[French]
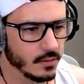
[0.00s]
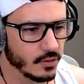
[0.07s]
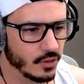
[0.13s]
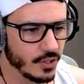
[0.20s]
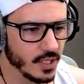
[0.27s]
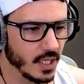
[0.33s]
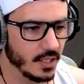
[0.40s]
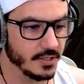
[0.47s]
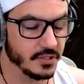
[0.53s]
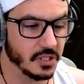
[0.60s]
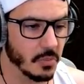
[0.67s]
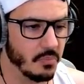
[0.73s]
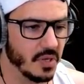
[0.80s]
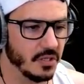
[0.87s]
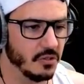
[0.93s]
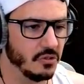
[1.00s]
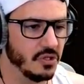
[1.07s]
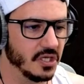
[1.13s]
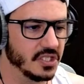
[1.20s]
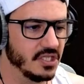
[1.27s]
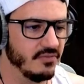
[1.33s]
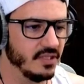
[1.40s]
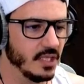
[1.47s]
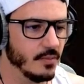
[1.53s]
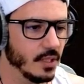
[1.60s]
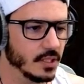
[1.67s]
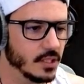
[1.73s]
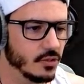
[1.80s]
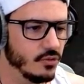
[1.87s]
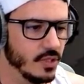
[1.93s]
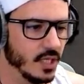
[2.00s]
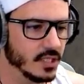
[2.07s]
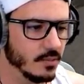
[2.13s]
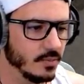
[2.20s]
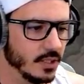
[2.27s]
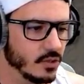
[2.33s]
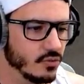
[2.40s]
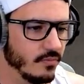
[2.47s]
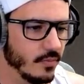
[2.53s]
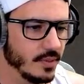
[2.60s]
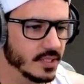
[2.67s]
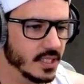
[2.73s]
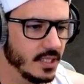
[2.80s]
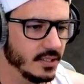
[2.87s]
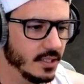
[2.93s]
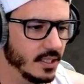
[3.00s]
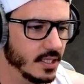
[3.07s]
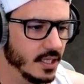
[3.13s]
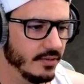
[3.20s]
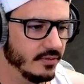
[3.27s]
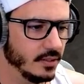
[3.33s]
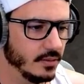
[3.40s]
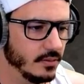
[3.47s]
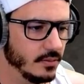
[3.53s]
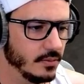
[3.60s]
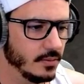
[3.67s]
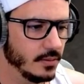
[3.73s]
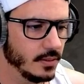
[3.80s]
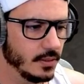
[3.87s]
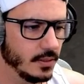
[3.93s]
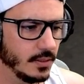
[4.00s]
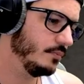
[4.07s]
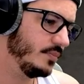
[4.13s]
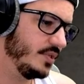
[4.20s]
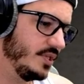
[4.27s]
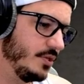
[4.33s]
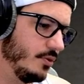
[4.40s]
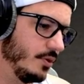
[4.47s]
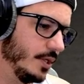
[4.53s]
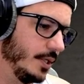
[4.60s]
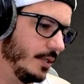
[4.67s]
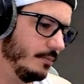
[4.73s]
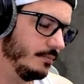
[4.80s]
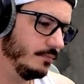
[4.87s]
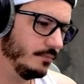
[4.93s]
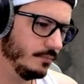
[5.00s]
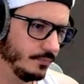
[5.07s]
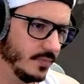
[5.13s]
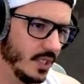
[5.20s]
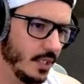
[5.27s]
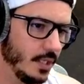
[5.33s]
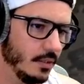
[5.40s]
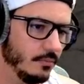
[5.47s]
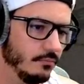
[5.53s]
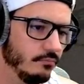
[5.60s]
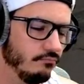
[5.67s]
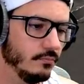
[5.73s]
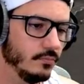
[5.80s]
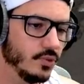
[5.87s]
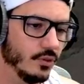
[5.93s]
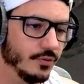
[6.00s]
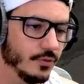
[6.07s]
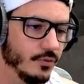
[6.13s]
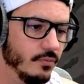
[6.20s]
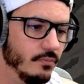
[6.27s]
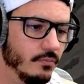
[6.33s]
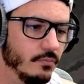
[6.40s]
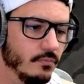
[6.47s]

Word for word: En général, si t'as pas d'activité particulière, c'est peut-être sous mon est à la cave. 10 degrés. Elle est là. J'ai entendu